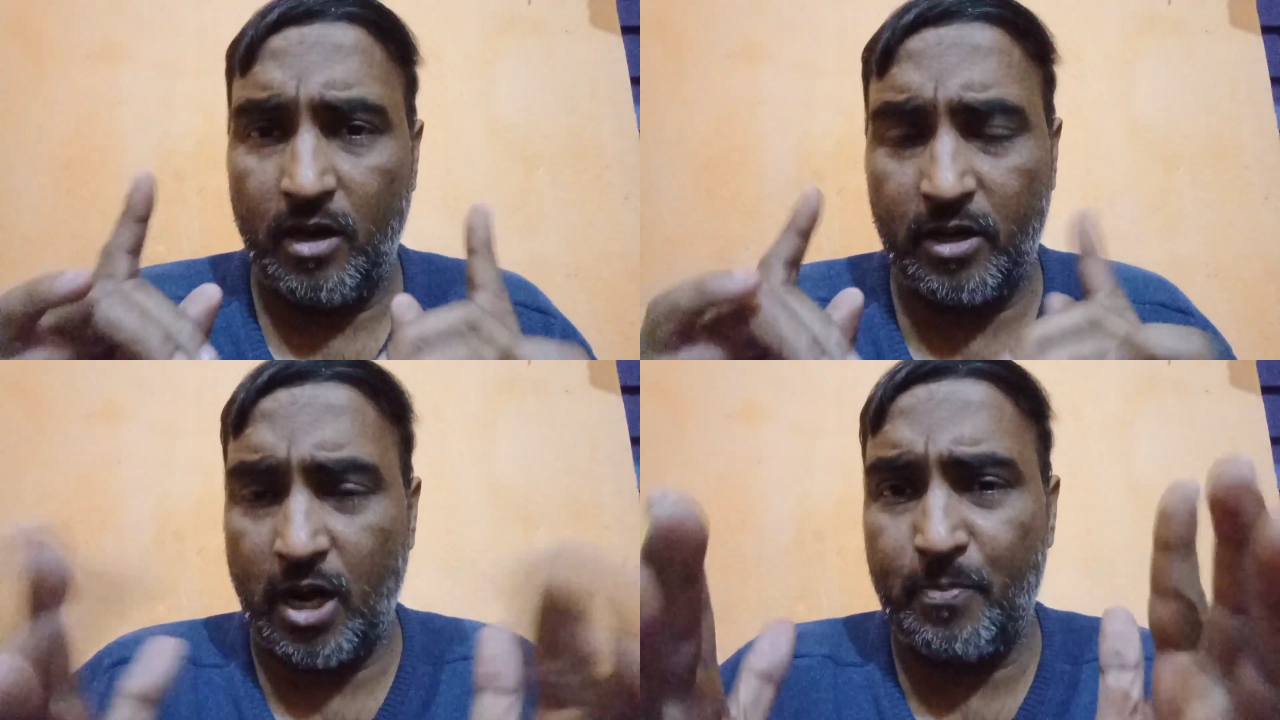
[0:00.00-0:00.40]

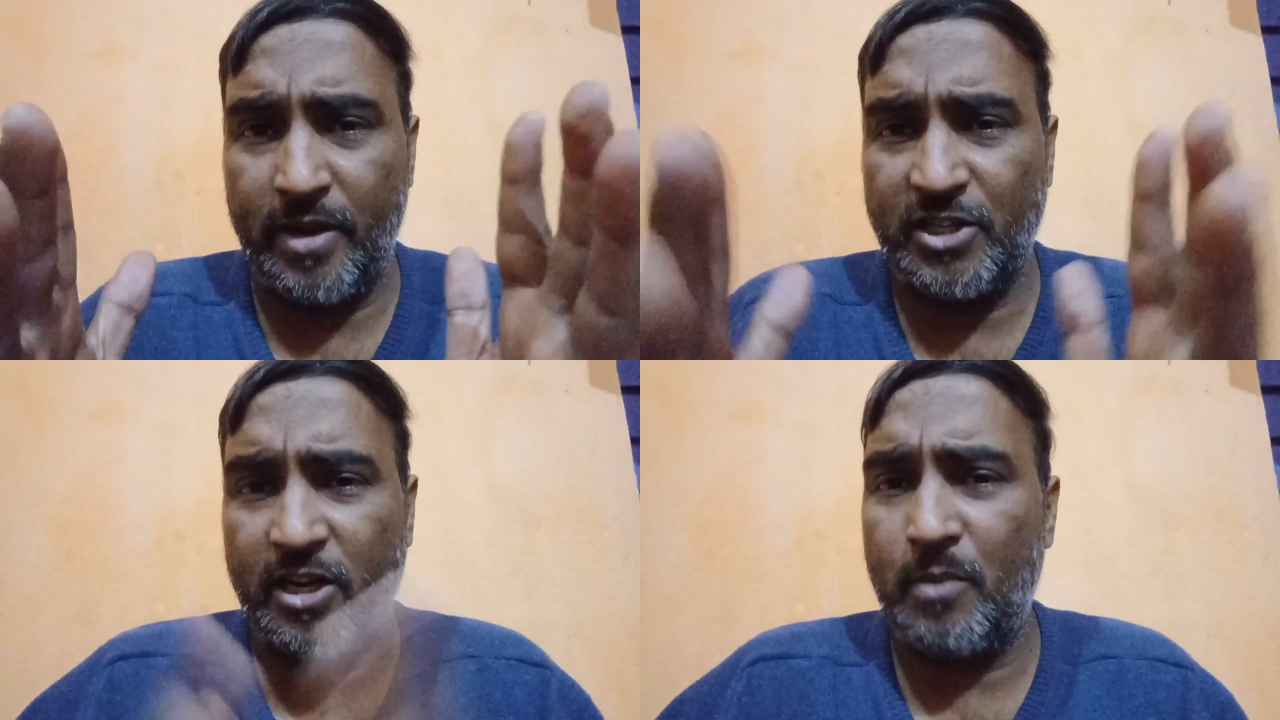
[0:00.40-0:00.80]
अगर आप
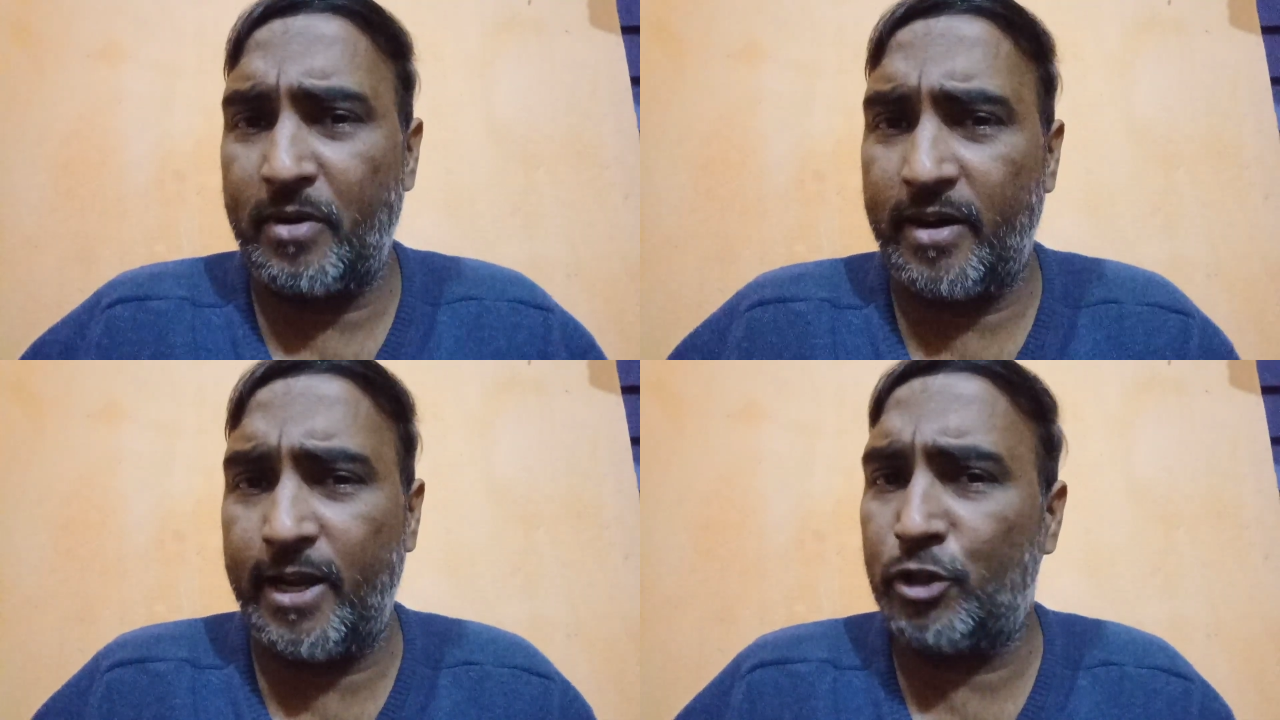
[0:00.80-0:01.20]
मेरे चैनल
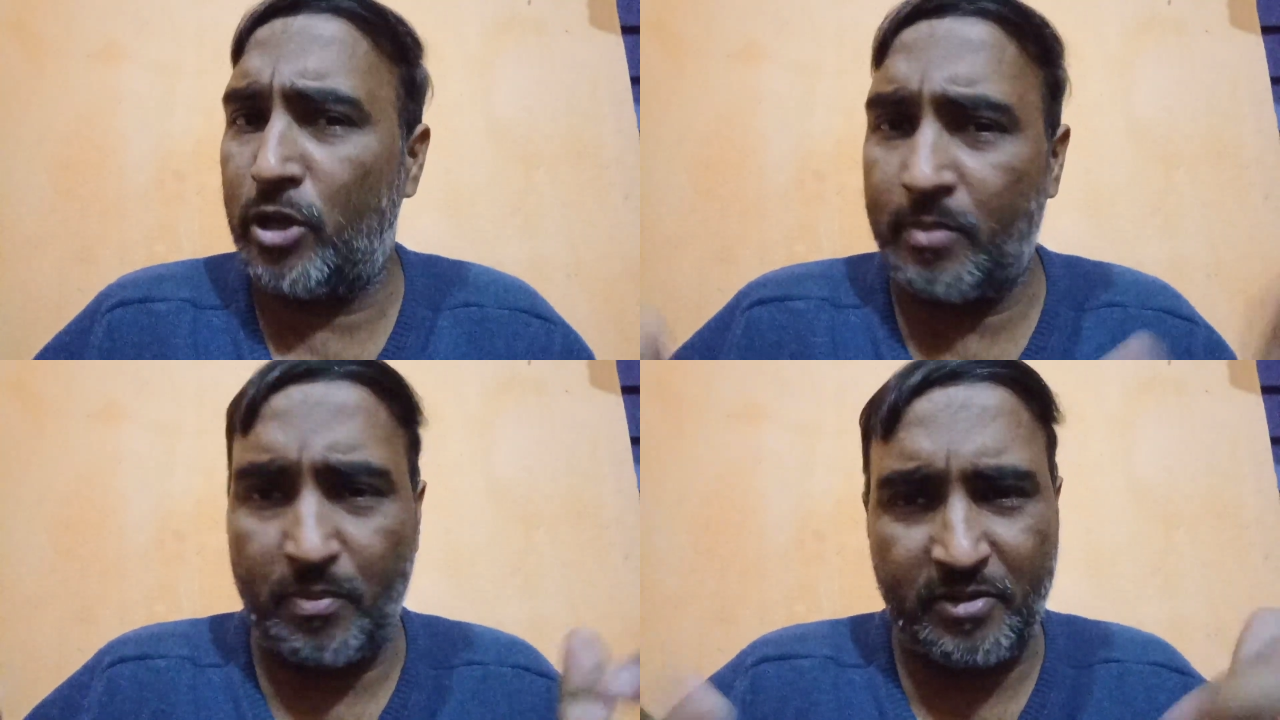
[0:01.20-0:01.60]
पर नए हैं
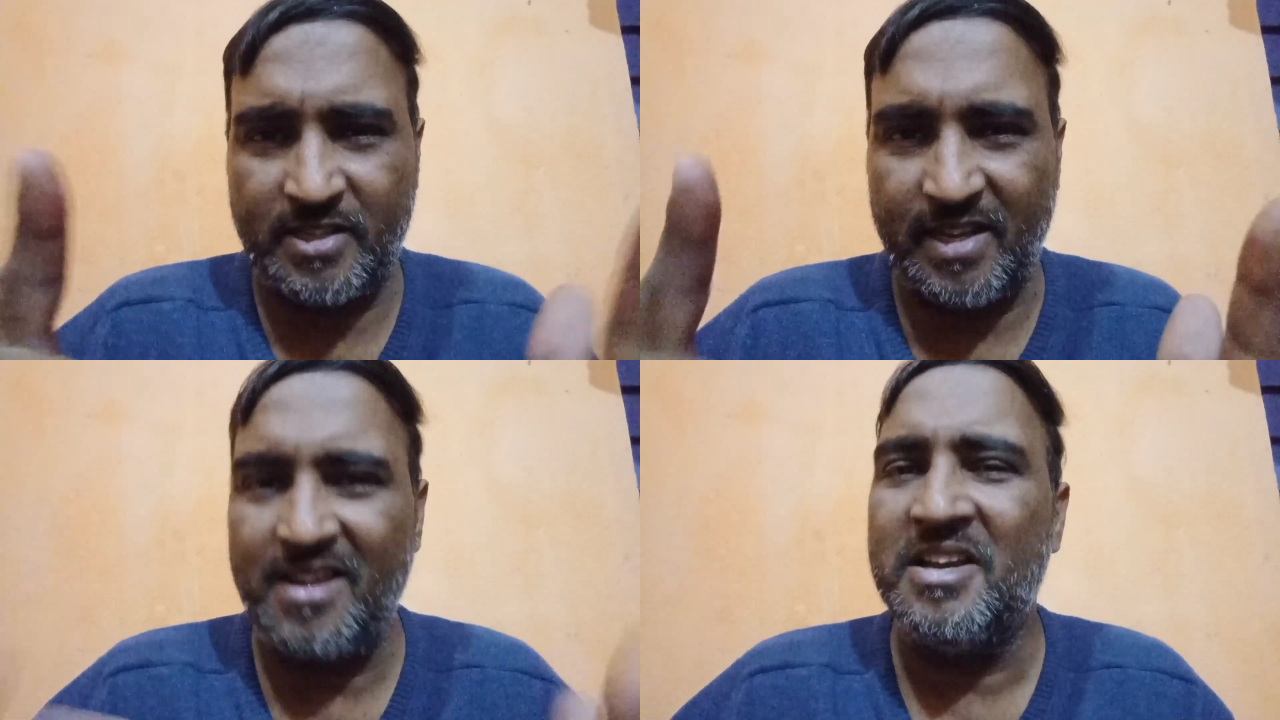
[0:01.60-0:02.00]
तो एक बार फिर
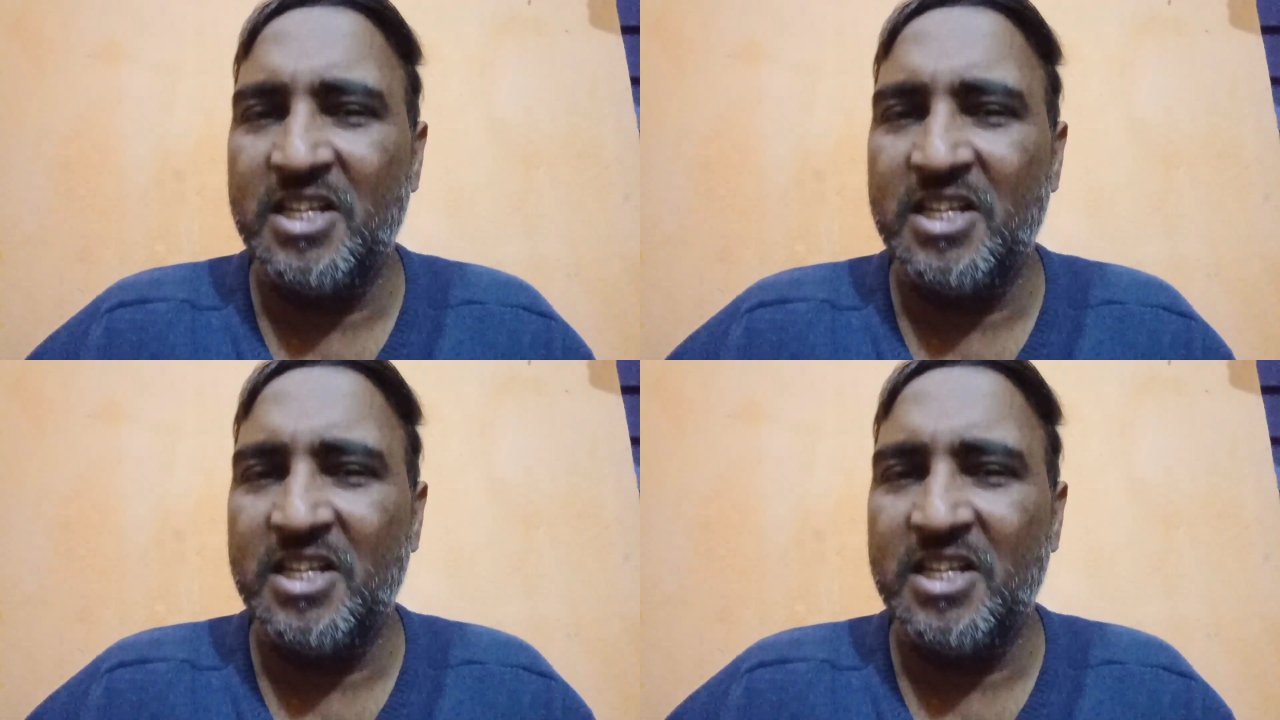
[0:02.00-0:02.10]
से